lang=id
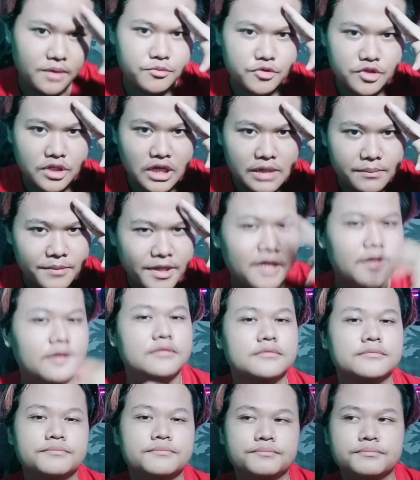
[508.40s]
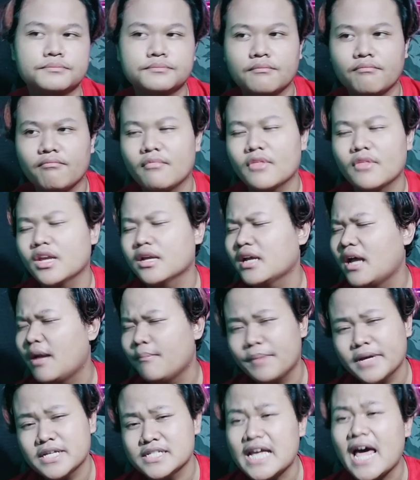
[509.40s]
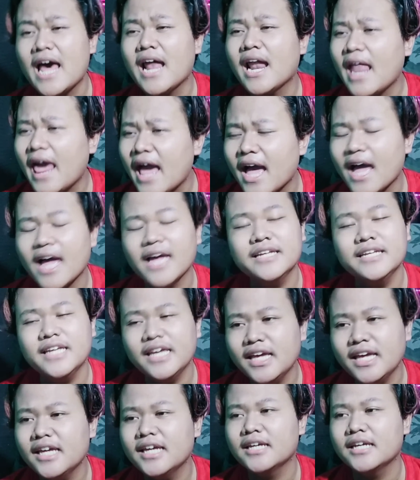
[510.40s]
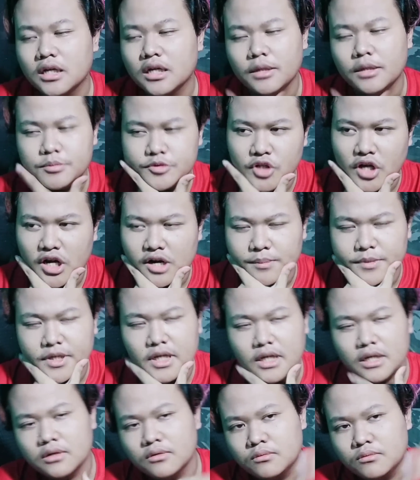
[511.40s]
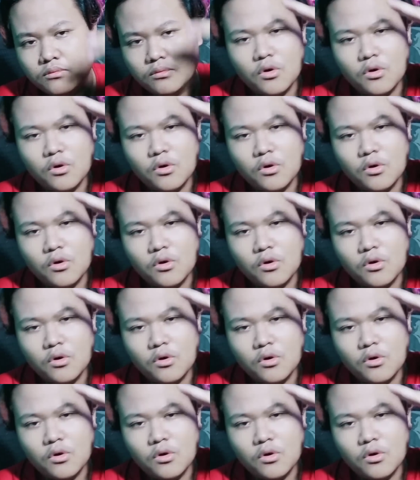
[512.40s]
keep charming sampai salah anjing keep charming